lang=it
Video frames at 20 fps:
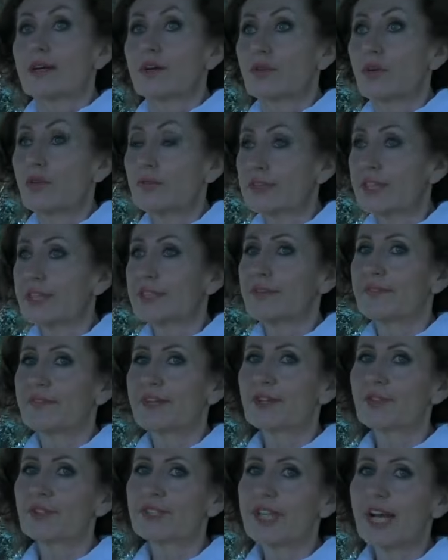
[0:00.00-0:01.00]
Con una
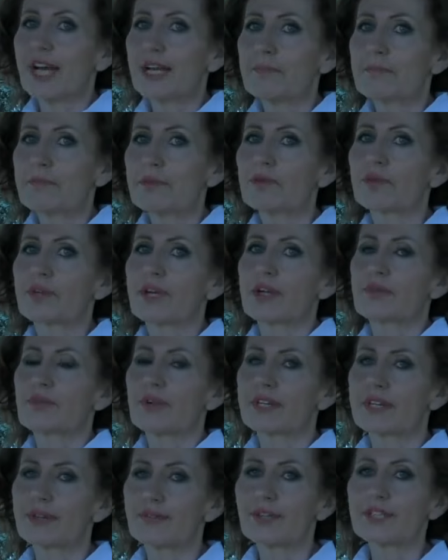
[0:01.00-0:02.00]
difficoltà in più che
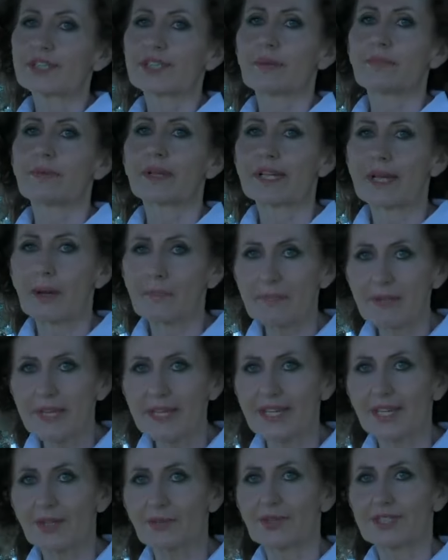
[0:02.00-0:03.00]
qualche volta per
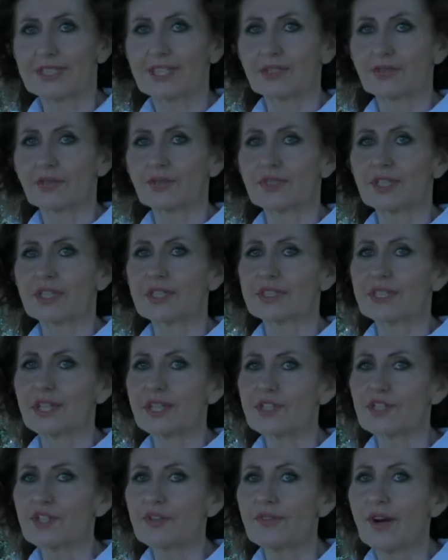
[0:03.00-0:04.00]
capire questa
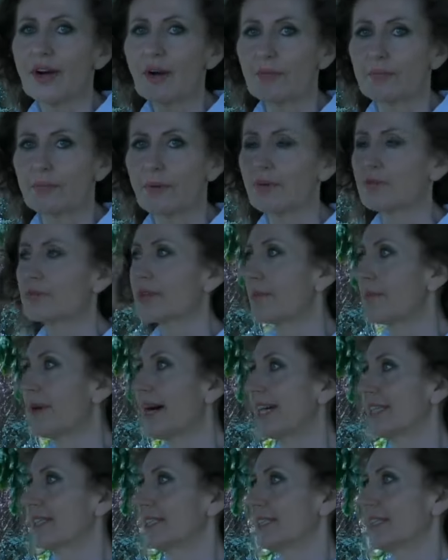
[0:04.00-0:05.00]
notizia ci va un po' una
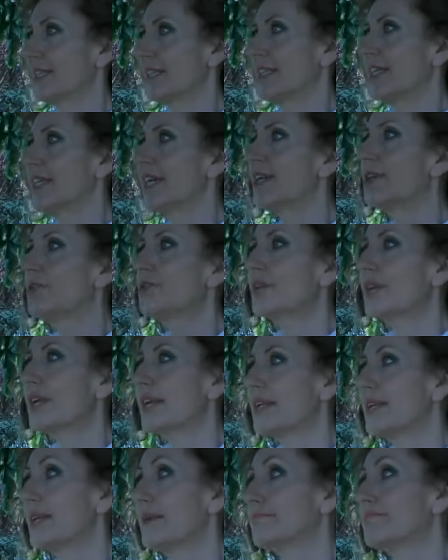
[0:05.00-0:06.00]
base e
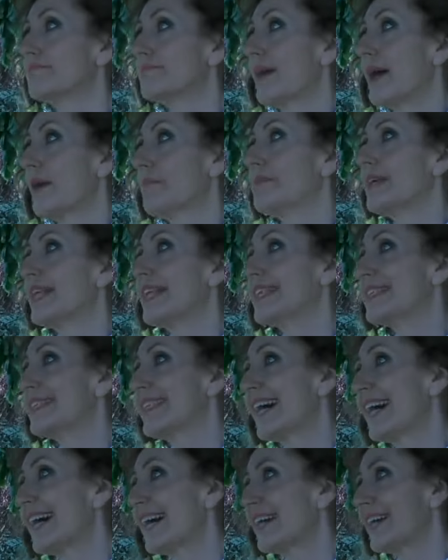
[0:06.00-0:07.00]
allora
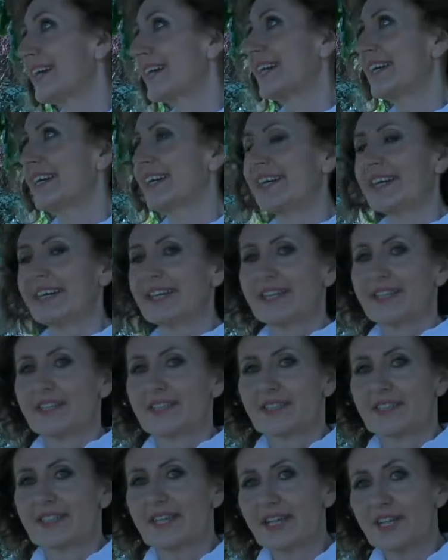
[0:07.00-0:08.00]
l'abilità che
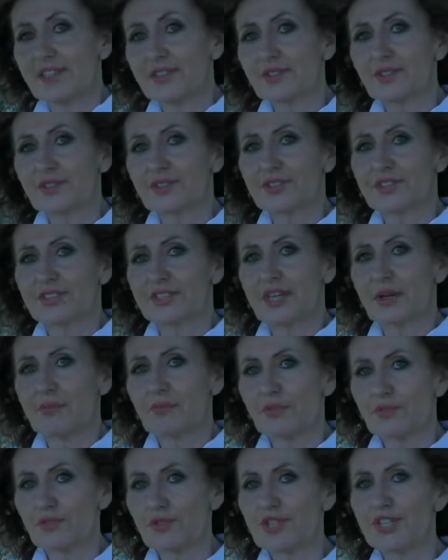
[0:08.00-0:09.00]
eh, credo
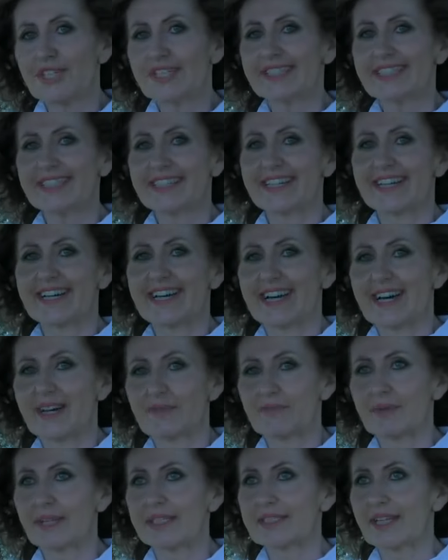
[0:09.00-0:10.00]
siamo riusciti a
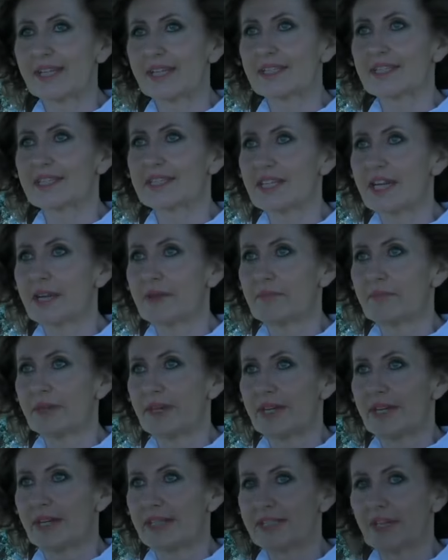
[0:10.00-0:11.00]
mettere
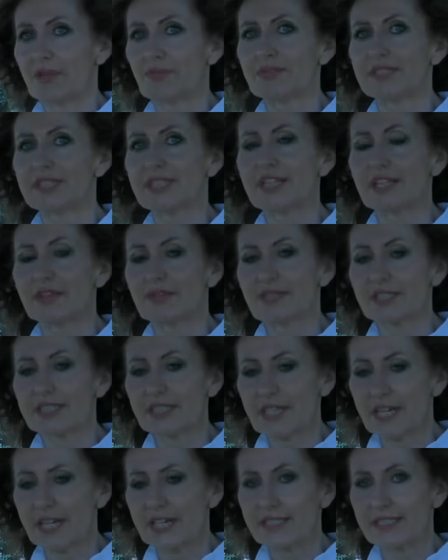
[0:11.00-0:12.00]
insieme, ad acquisire in
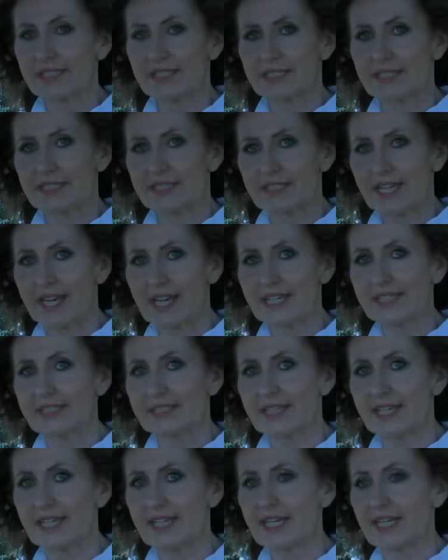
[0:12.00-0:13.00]
questi anni, sta
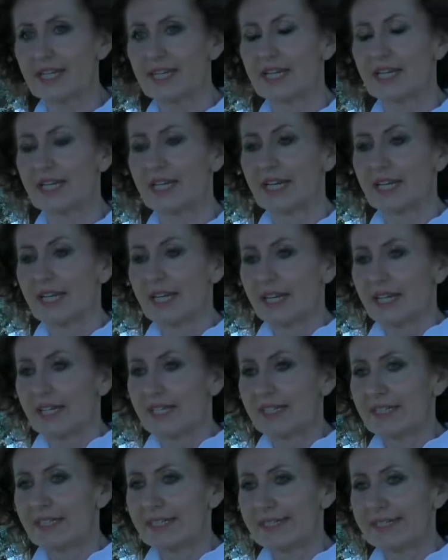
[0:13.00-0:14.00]
nel
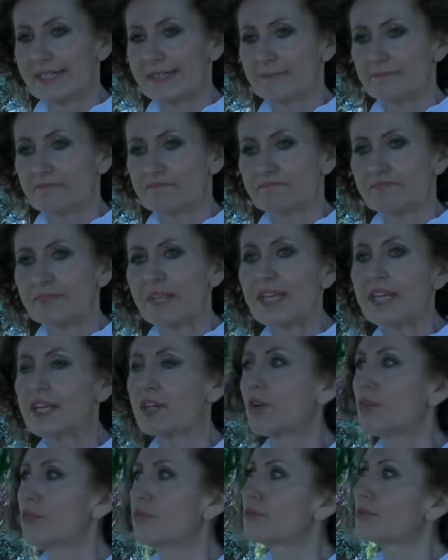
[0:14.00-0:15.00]
ehm,
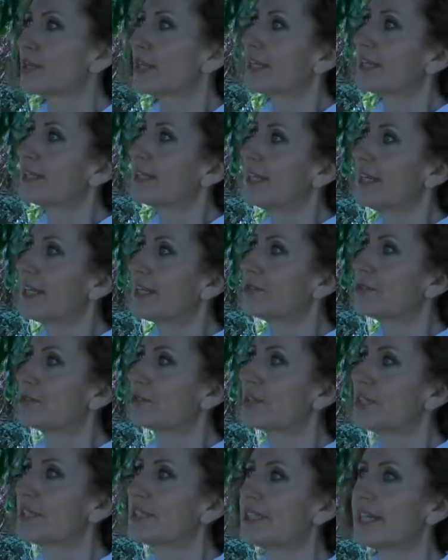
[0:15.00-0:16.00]
includere nella
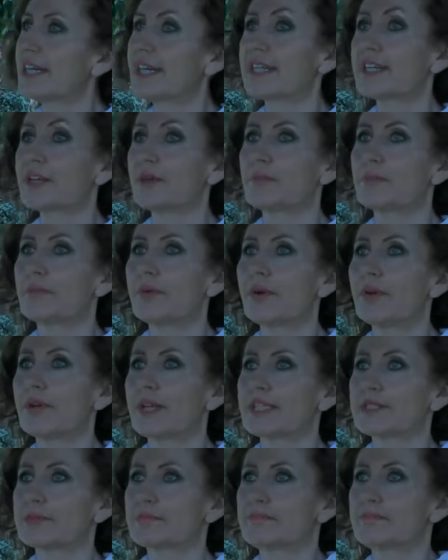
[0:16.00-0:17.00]
notizia anche un po'
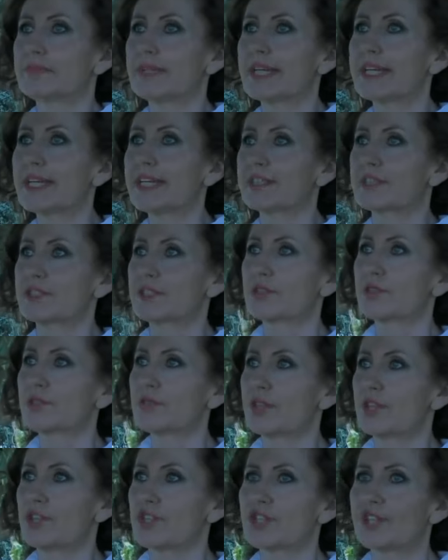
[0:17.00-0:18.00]
la
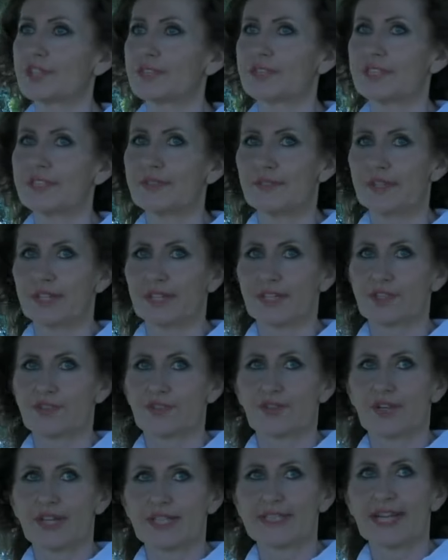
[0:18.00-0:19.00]
spiegazione scientifica,
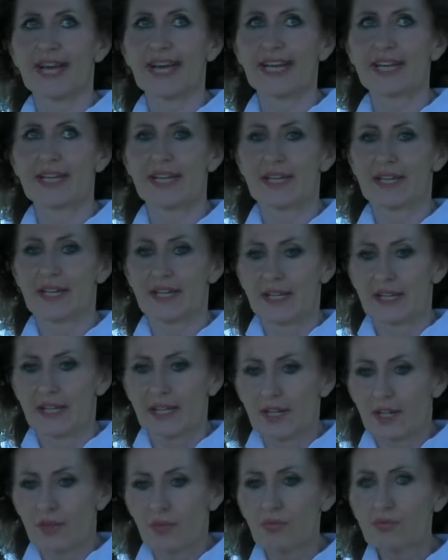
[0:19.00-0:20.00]
cioè dare
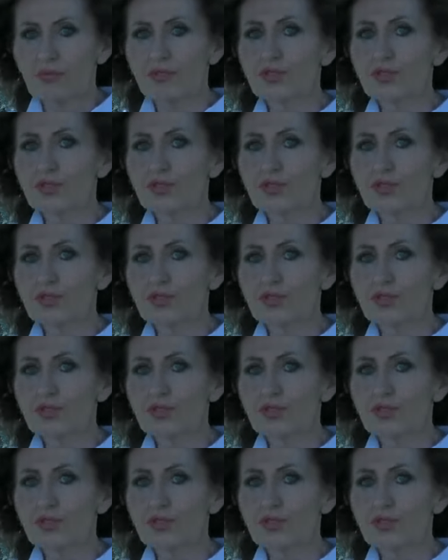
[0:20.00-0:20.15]
un